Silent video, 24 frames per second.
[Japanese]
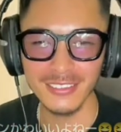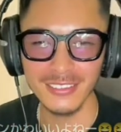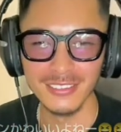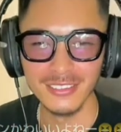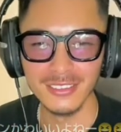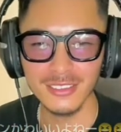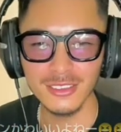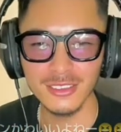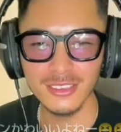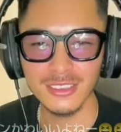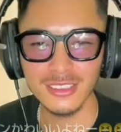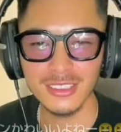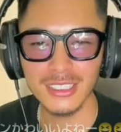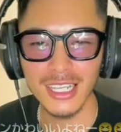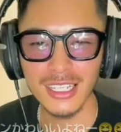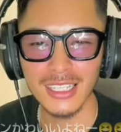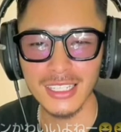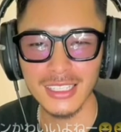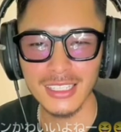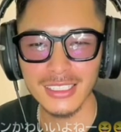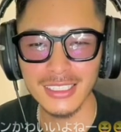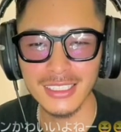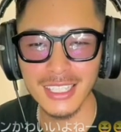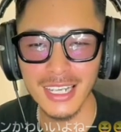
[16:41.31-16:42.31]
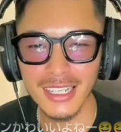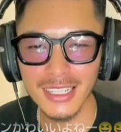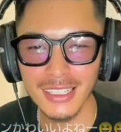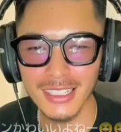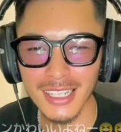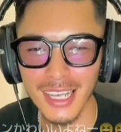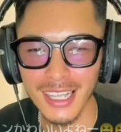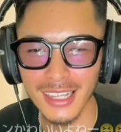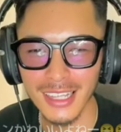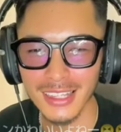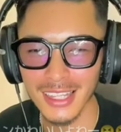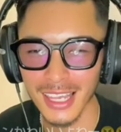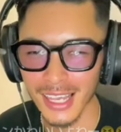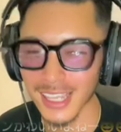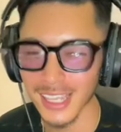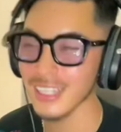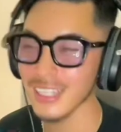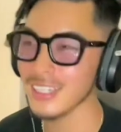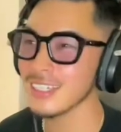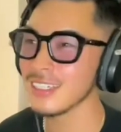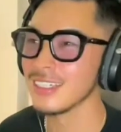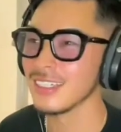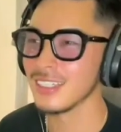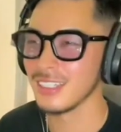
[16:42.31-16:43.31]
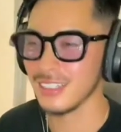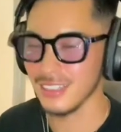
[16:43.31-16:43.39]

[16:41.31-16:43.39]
うさぎちゃんやって